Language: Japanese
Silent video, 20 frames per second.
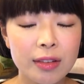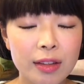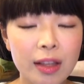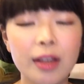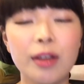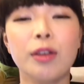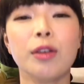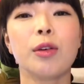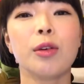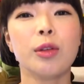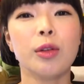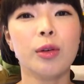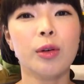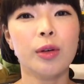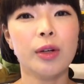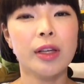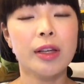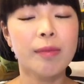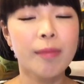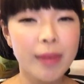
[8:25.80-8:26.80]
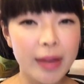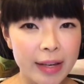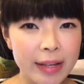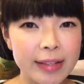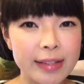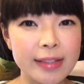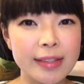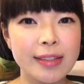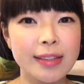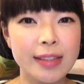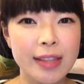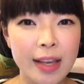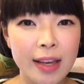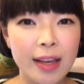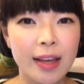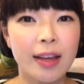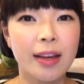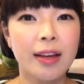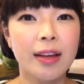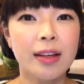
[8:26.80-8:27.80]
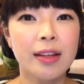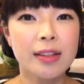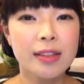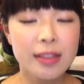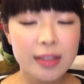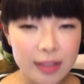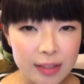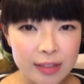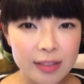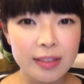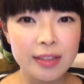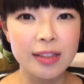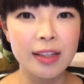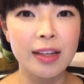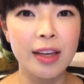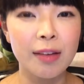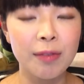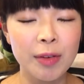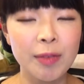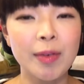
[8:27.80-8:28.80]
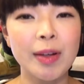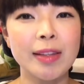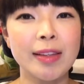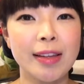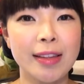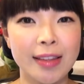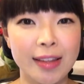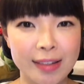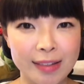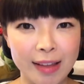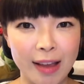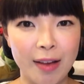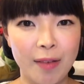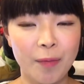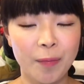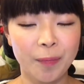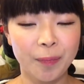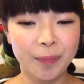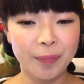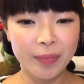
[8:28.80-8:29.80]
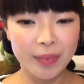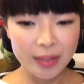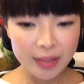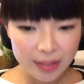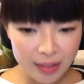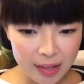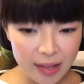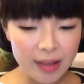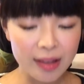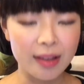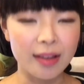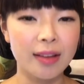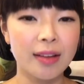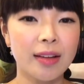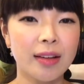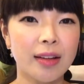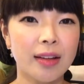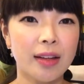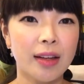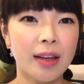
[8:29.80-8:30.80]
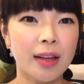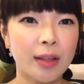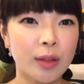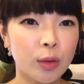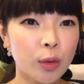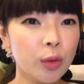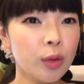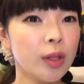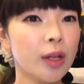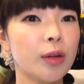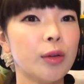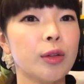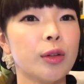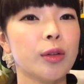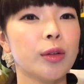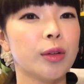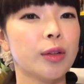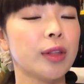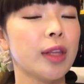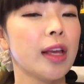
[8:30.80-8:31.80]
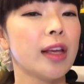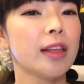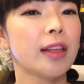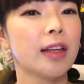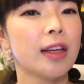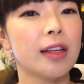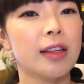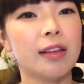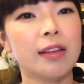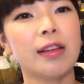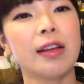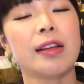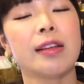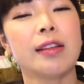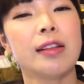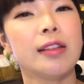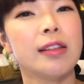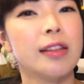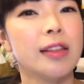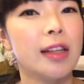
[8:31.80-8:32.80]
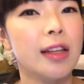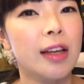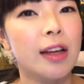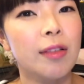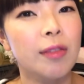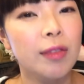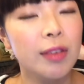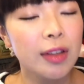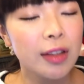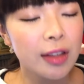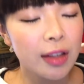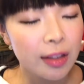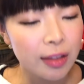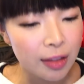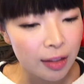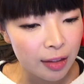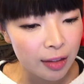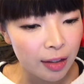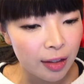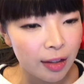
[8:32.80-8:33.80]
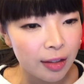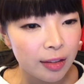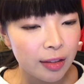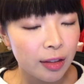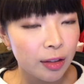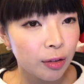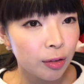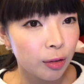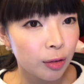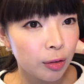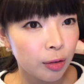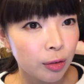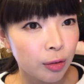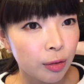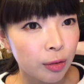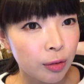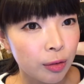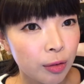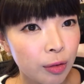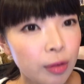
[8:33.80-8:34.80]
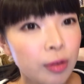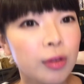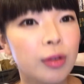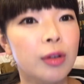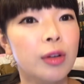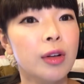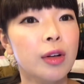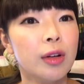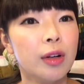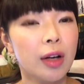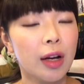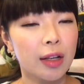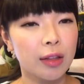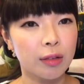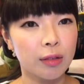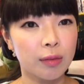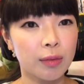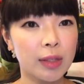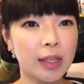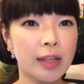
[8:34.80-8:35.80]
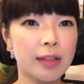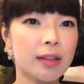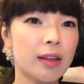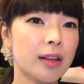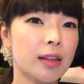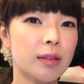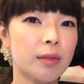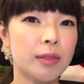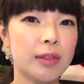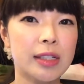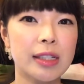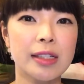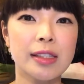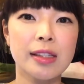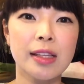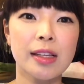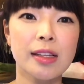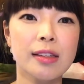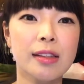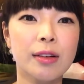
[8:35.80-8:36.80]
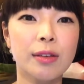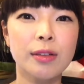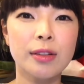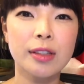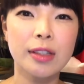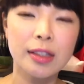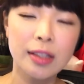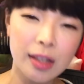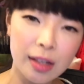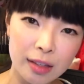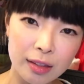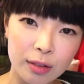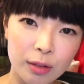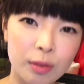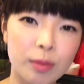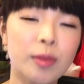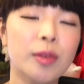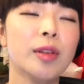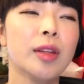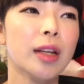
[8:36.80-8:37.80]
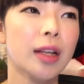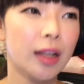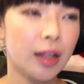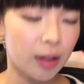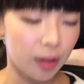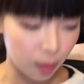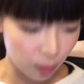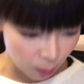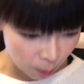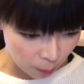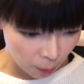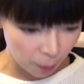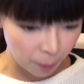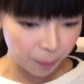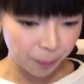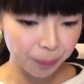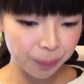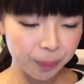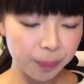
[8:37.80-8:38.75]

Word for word: ていうことをイメージして信じてやみませんでしたで、えどんなことを具体的にじゃあ信じてやっていたかっていうのをあの皆さんにも実践してほしいなって思うんだけれども